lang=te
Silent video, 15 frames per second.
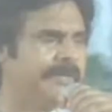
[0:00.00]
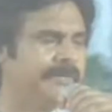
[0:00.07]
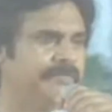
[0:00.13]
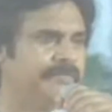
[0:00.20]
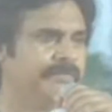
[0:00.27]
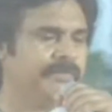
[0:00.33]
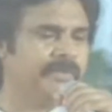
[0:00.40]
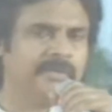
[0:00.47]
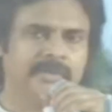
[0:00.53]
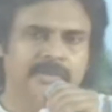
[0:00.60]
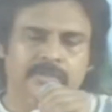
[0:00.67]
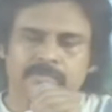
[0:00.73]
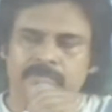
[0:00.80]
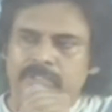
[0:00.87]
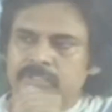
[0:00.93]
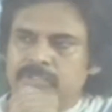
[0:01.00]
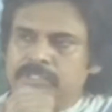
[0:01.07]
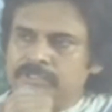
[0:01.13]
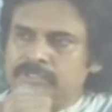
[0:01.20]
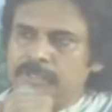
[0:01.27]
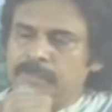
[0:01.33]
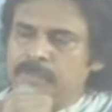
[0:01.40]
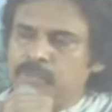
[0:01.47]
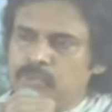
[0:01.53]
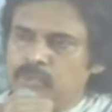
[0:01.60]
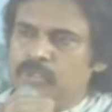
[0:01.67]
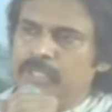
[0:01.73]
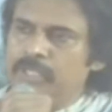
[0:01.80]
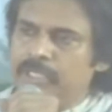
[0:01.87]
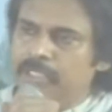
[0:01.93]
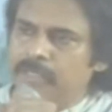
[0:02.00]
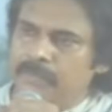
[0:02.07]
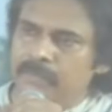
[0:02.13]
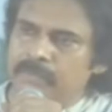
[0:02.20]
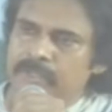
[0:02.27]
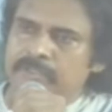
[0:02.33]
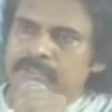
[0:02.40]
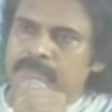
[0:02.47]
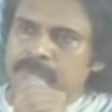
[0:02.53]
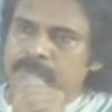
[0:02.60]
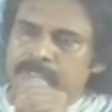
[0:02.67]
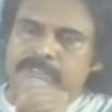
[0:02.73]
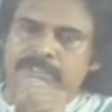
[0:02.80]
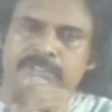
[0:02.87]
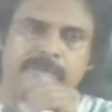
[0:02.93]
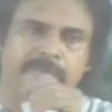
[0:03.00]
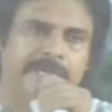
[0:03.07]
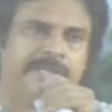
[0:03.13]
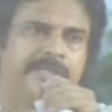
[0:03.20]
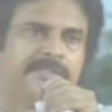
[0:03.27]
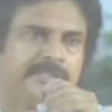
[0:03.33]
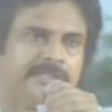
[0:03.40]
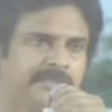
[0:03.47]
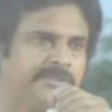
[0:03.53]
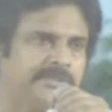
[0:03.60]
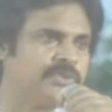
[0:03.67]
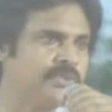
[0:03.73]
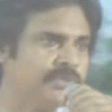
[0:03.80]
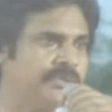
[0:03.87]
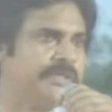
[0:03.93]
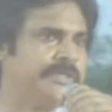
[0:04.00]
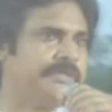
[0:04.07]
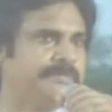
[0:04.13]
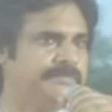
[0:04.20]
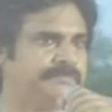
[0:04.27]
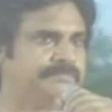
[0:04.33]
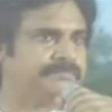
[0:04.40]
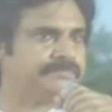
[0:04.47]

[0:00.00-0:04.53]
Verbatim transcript: అన్నా మీరు దత్తపుత్రుడు అనేటప్పుడు మేమంతా మిమ్మల్ని సిబిఐకి దత్త తీసుకుందాం